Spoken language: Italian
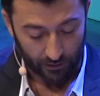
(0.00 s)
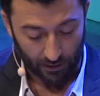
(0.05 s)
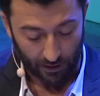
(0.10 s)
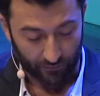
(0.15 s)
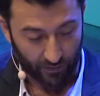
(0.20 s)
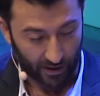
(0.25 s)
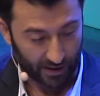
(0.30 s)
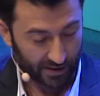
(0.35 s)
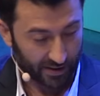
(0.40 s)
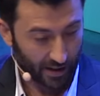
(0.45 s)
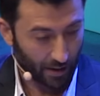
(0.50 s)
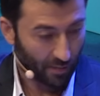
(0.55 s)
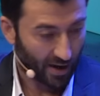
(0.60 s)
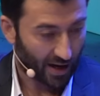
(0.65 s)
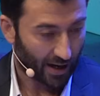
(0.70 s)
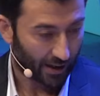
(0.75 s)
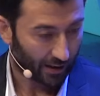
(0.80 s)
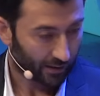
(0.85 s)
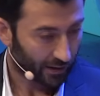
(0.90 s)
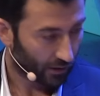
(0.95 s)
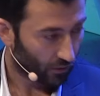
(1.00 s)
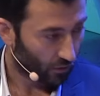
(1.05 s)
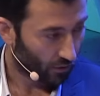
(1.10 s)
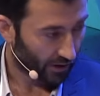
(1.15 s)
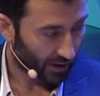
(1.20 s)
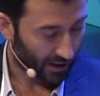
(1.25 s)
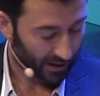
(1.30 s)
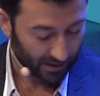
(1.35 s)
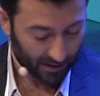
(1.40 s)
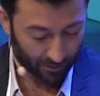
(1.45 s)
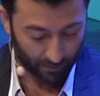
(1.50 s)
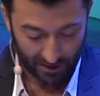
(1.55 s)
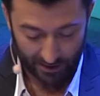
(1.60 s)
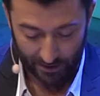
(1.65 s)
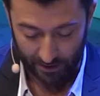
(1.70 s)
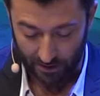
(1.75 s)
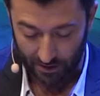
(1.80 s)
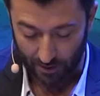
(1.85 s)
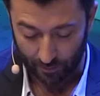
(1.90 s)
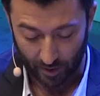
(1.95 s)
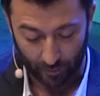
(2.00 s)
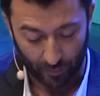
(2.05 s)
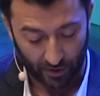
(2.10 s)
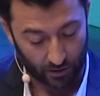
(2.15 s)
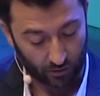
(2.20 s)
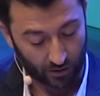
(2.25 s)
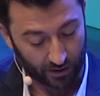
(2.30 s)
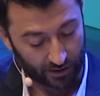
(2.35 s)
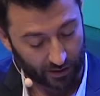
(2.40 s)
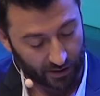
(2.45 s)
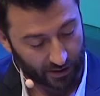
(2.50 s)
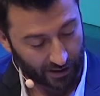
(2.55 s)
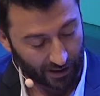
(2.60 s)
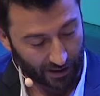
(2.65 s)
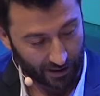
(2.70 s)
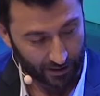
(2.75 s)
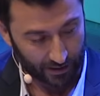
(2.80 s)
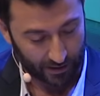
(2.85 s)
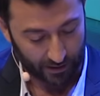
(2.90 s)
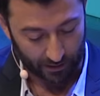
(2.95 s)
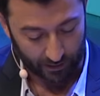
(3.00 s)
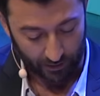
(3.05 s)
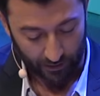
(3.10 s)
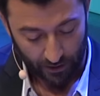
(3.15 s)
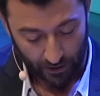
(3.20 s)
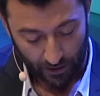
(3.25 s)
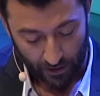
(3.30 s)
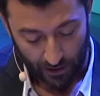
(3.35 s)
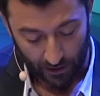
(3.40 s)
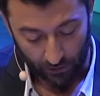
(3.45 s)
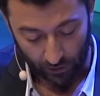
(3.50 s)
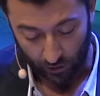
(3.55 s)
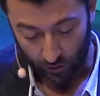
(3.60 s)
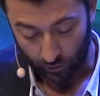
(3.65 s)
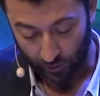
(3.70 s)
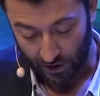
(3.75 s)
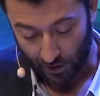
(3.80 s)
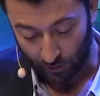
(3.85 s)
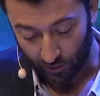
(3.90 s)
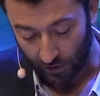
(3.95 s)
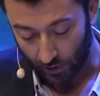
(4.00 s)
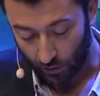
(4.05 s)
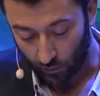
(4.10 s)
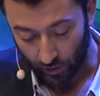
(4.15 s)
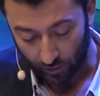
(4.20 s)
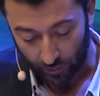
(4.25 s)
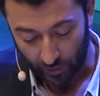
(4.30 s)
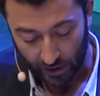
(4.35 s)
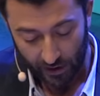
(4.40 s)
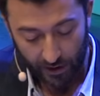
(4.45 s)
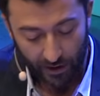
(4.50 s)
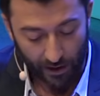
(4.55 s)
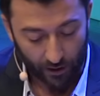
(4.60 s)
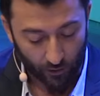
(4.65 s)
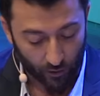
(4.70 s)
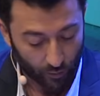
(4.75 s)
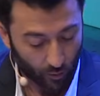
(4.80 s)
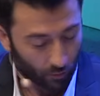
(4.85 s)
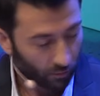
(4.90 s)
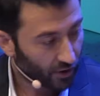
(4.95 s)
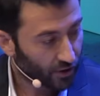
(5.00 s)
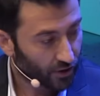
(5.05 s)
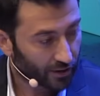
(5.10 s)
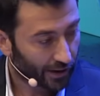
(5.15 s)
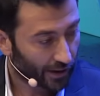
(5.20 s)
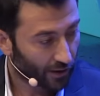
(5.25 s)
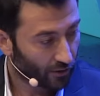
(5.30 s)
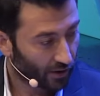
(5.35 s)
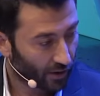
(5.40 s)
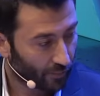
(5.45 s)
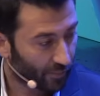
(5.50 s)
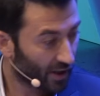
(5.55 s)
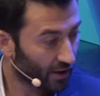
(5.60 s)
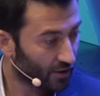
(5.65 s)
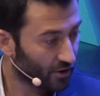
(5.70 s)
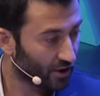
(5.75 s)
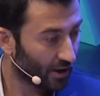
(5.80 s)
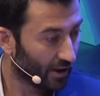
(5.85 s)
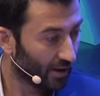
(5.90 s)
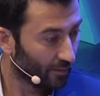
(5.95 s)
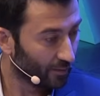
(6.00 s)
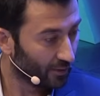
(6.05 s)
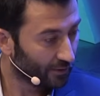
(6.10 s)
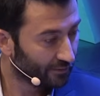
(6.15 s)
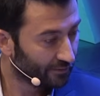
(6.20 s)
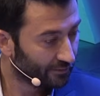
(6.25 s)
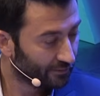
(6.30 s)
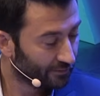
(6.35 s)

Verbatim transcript: a farsi amare da noi, anzi abbastanza sempre preso le distanze. Allora incominciamo da qui, perché noi pubblicitari non le piacciamo?